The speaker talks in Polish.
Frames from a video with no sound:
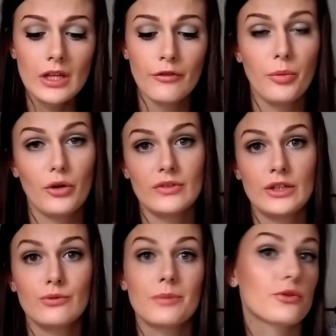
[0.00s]
w
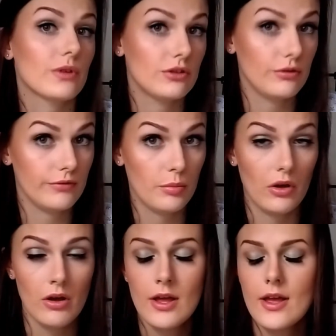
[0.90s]
porównaniu na przykład do
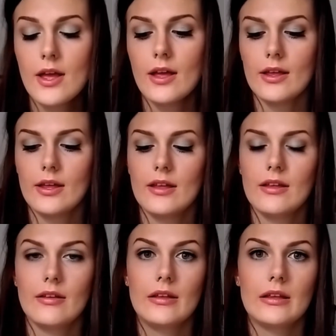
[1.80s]
Vibo.
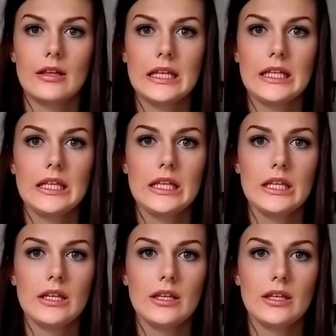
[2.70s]
E,
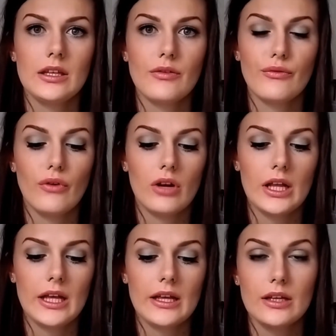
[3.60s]
I
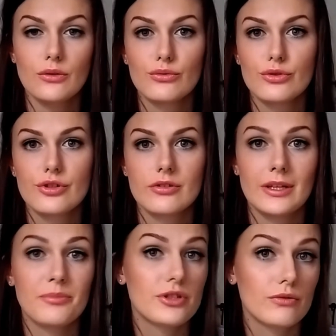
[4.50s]
wolę już
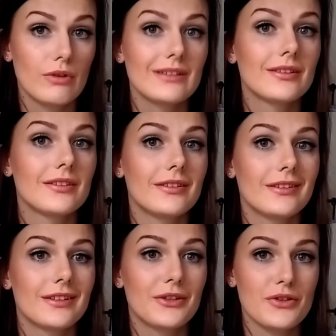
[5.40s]
na przykład
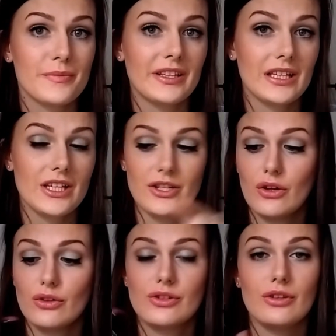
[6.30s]
e, kosmetyk, jeśli
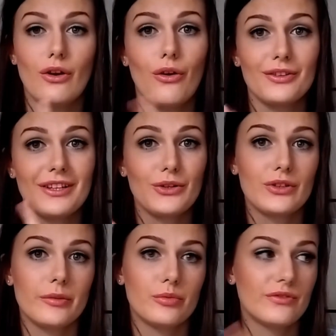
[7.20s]
chodzi o tego
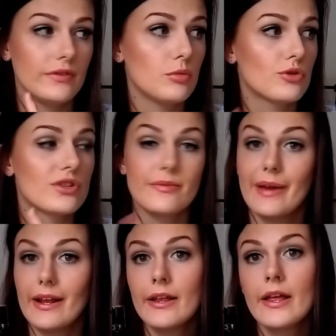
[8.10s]
typu z Vibo czy z
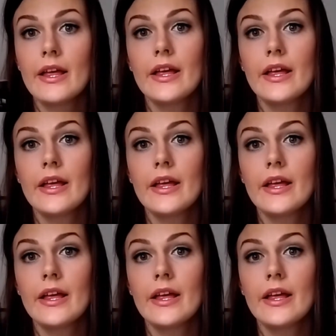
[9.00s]
Bell,